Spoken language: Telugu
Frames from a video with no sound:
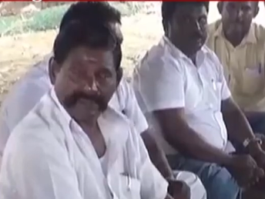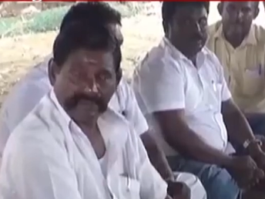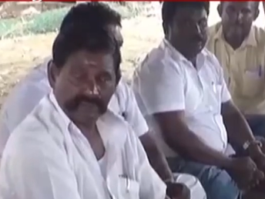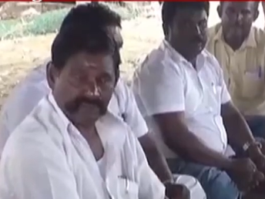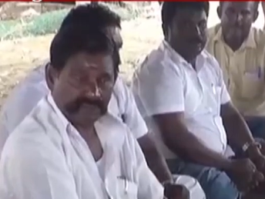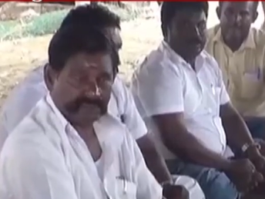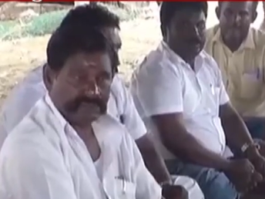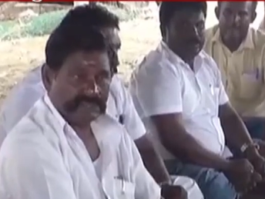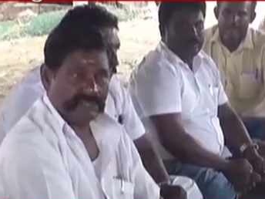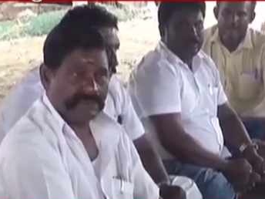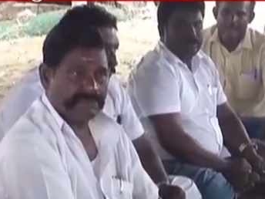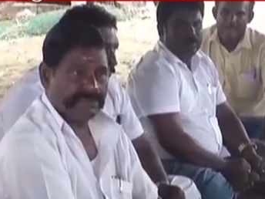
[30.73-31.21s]

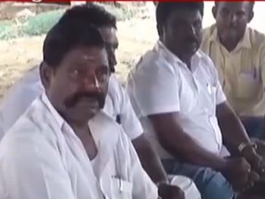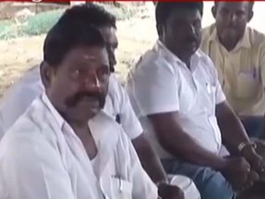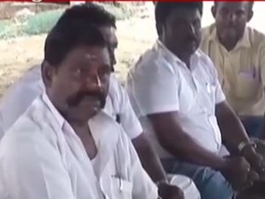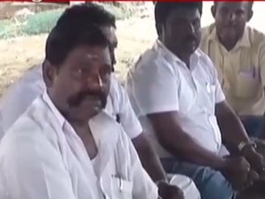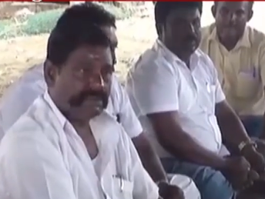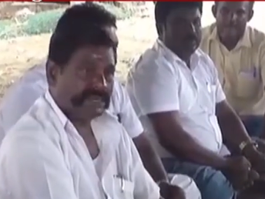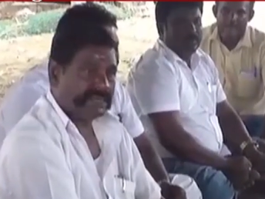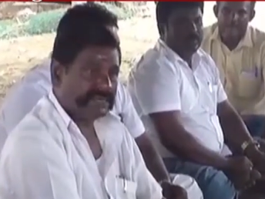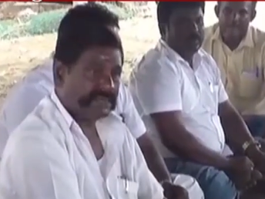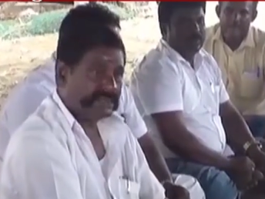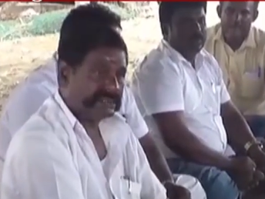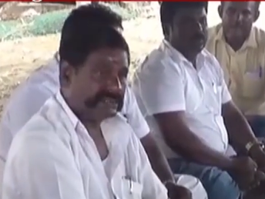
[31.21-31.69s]
డెల్ఫ్
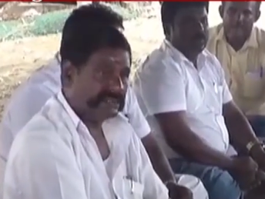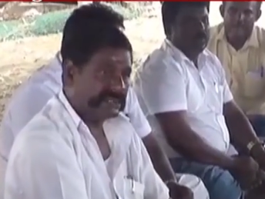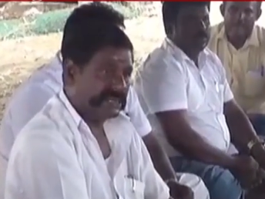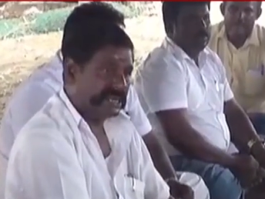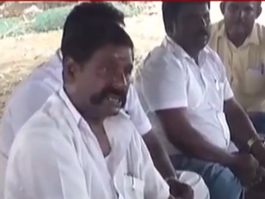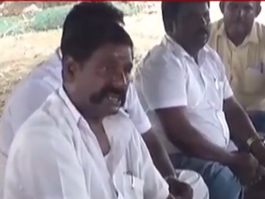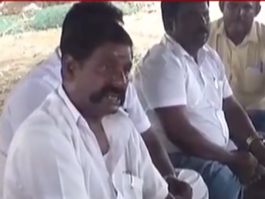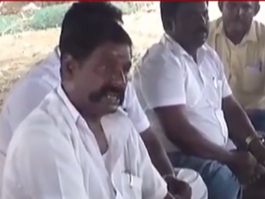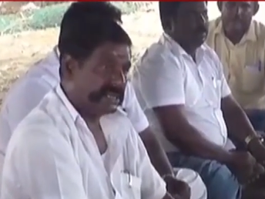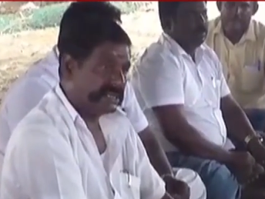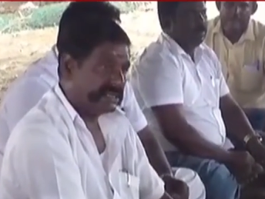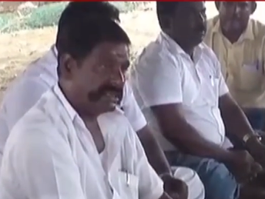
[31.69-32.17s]

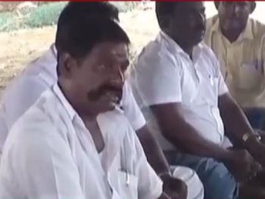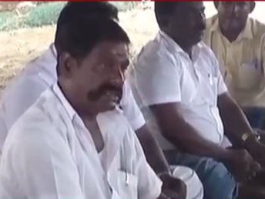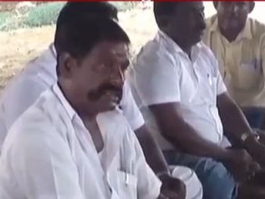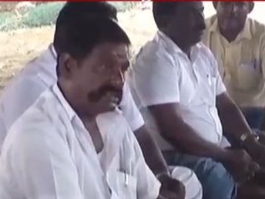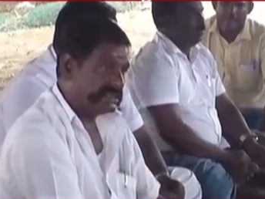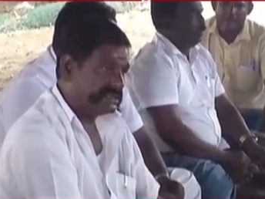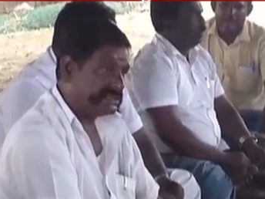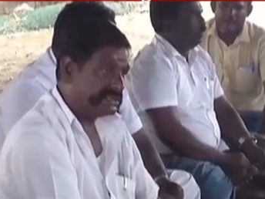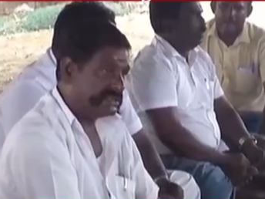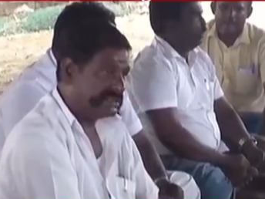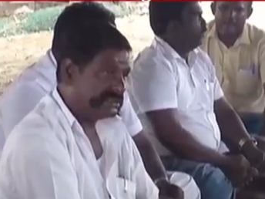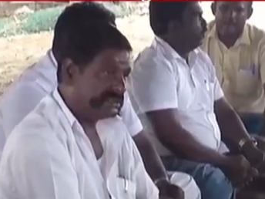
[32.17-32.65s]
కచ్చతీ
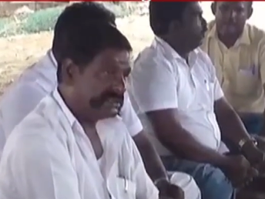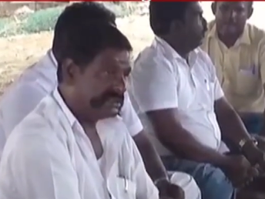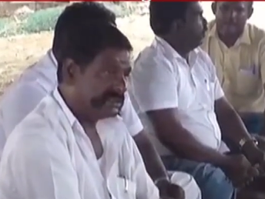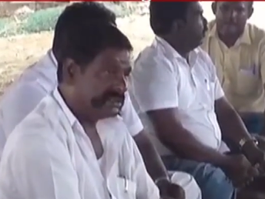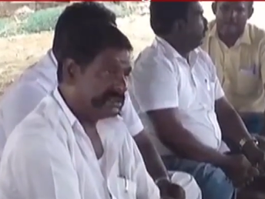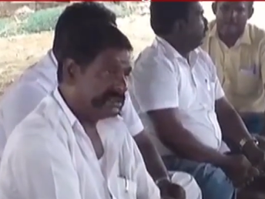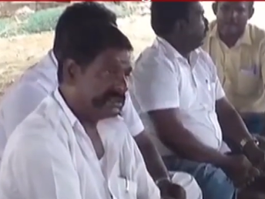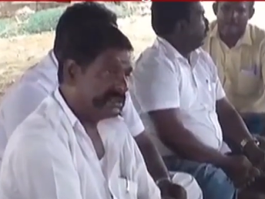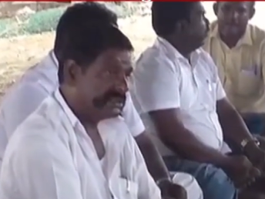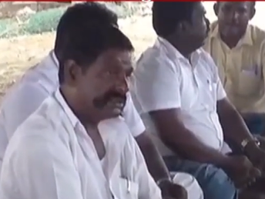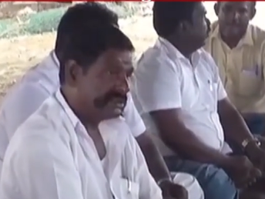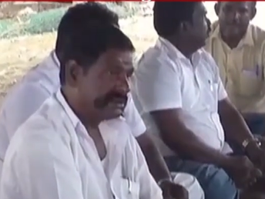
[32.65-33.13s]
ఉదీపుల్లో
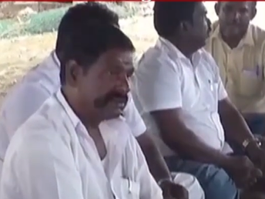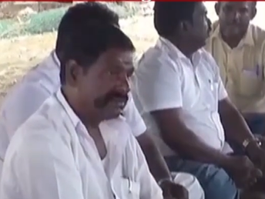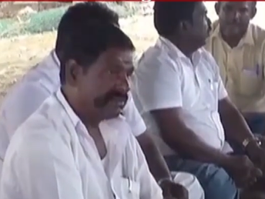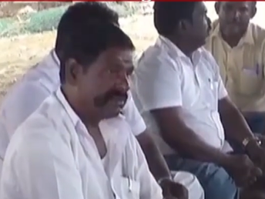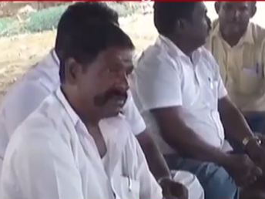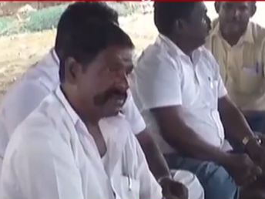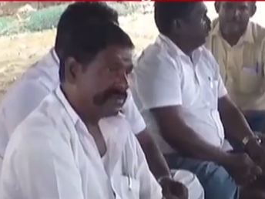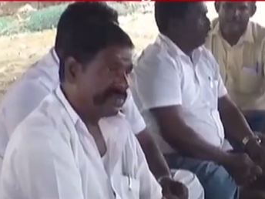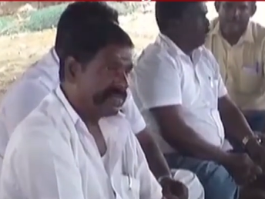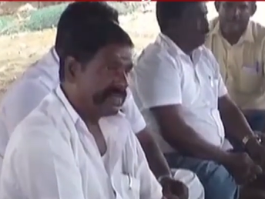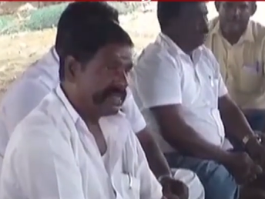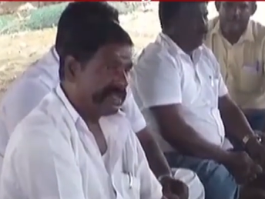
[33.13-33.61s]

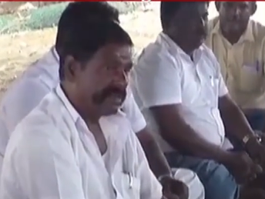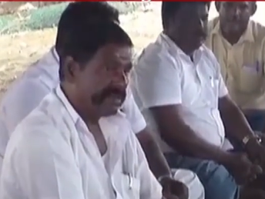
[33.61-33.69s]
దాదాపు